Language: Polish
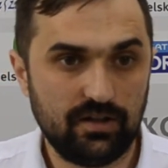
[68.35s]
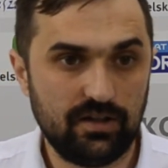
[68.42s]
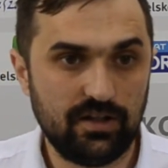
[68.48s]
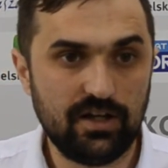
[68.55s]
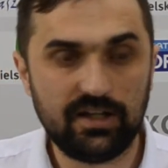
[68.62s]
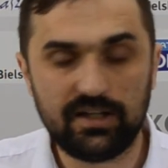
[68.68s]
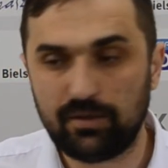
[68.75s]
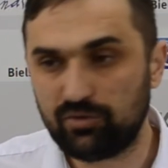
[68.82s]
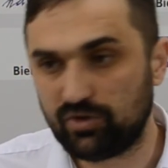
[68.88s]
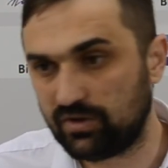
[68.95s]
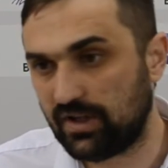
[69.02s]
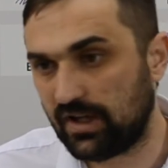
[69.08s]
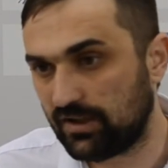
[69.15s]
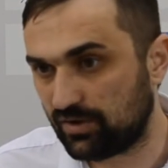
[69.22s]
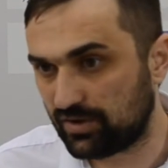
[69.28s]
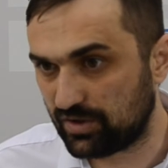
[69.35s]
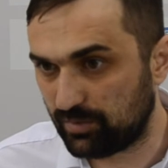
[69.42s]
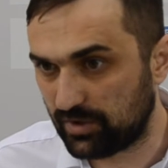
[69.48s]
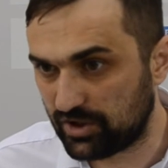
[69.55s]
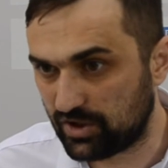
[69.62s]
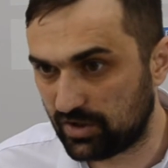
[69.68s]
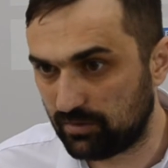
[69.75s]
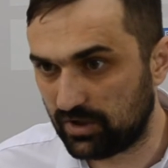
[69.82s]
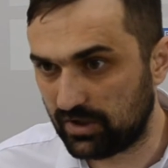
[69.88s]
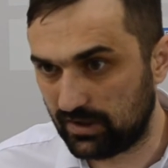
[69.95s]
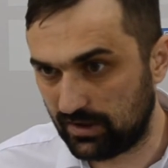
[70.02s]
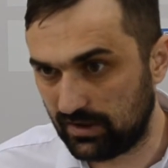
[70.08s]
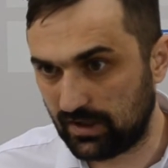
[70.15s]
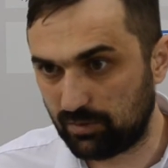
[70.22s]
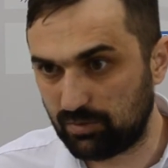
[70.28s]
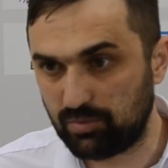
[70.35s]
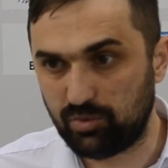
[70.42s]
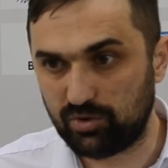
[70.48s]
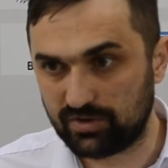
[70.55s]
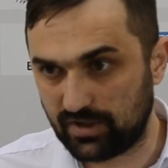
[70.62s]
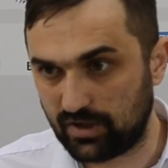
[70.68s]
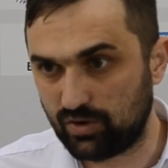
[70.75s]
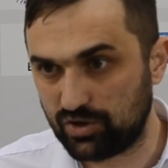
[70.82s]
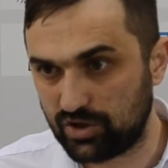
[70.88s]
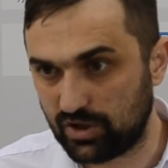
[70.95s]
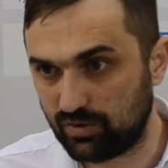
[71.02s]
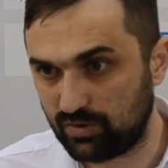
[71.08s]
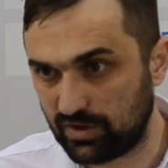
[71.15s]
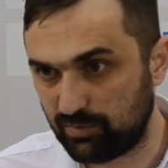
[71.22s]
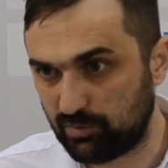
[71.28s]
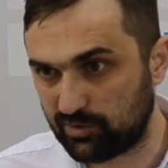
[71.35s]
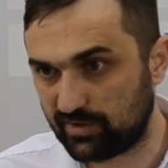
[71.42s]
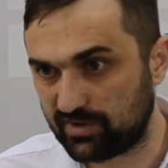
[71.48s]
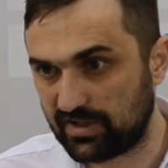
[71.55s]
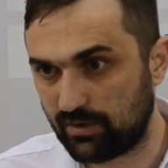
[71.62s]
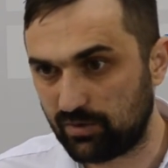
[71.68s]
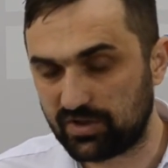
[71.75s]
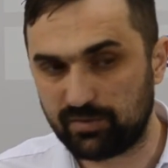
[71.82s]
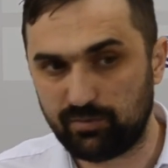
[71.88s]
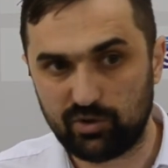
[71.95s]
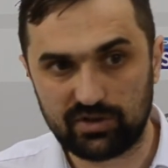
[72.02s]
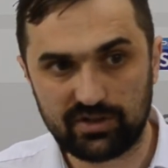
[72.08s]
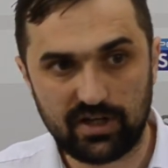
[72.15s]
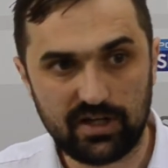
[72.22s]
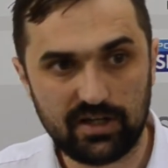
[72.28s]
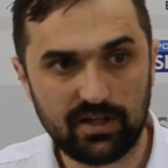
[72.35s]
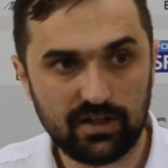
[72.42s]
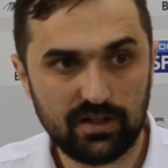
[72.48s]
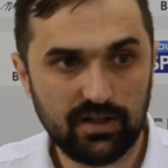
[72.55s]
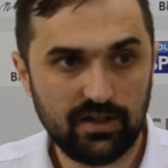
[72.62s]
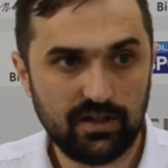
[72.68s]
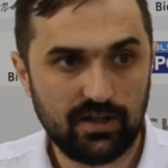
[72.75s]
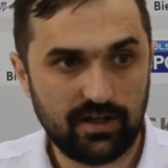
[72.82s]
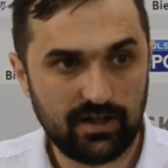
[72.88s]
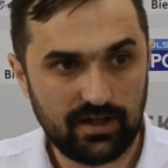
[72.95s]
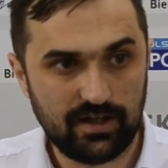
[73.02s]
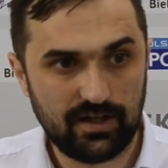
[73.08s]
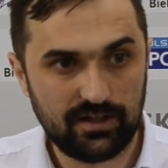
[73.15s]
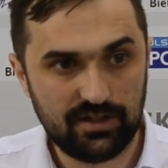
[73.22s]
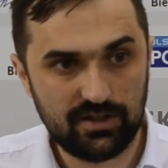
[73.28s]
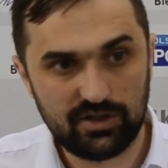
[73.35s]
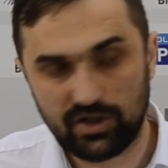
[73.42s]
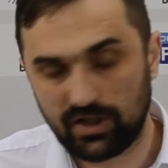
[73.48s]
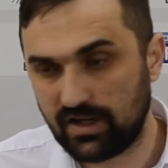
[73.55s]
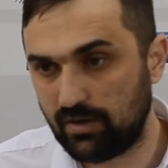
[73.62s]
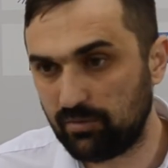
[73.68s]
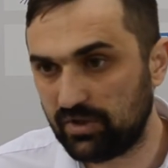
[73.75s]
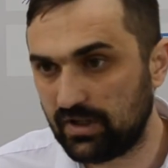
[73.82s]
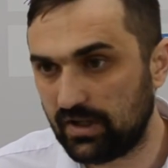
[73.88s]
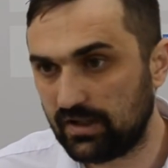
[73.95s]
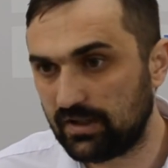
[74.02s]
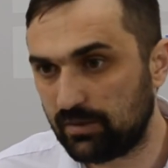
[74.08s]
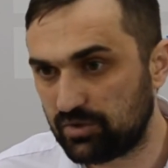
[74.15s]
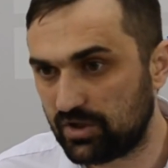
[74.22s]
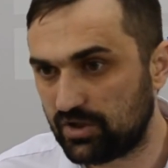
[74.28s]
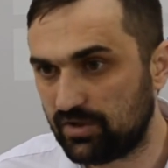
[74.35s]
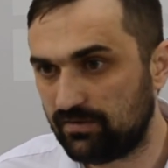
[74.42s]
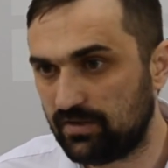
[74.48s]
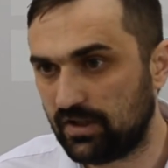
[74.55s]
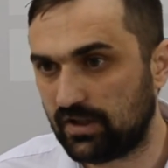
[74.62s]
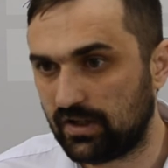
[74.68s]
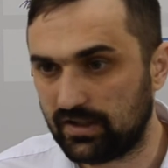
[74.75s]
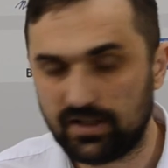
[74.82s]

Ile nam to da, to zobaczymy jakby po zakończeniu tych pozostałych spotkań e, i czekamy na, na przeciwnika.